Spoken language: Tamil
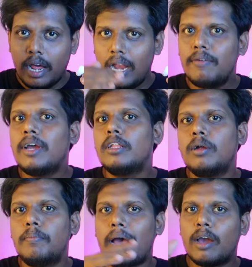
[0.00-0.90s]
நல்லாவே
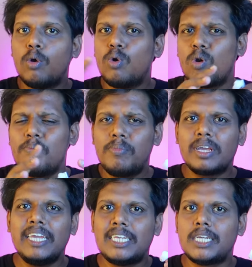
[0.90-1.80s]
அந்த பேக்ரவுண்ட் ரொம்ப
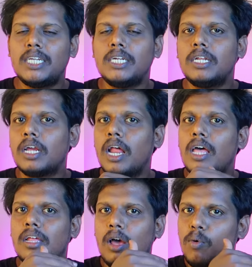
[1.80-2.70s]
கீச் கீச்சுன்னு இருக்குன்னா
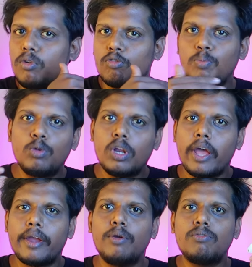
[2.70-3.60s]
அதெல்லாம் ஒரு
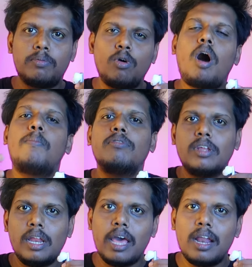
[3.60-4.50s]
ஸ்மூத்தன் ஆகிடும் ஸோ
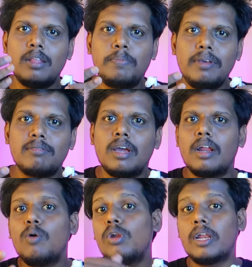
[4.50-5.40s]
ஆப்போசிட்டில் யாராவது
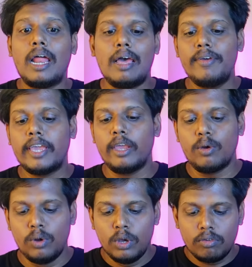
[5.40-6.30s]
பேசுனாங்கன்னா உங்களுக்கு நல்லாவே
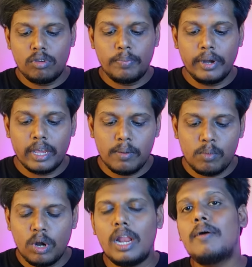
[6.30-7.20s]
கேட்கும் ஸோ இப்போ நீங்கள்
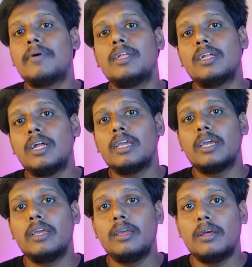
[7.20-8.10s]
முன்னெல்லாம் பார்த்தீங்கன்னா
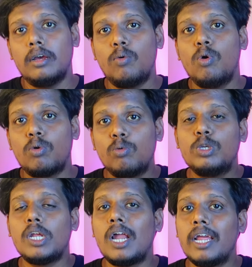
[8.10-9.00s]
நீங்கள் ஒரு
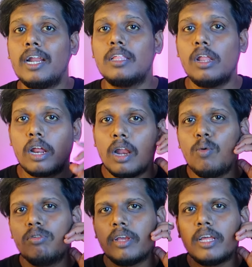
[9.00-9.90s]
கூச்சலான இடத்துல
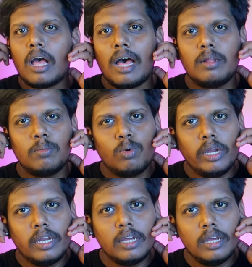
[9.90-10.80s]
இருக்குன்னா ஒரு சைடு காது
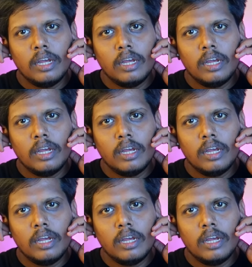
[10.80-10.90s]
மூடிட்டு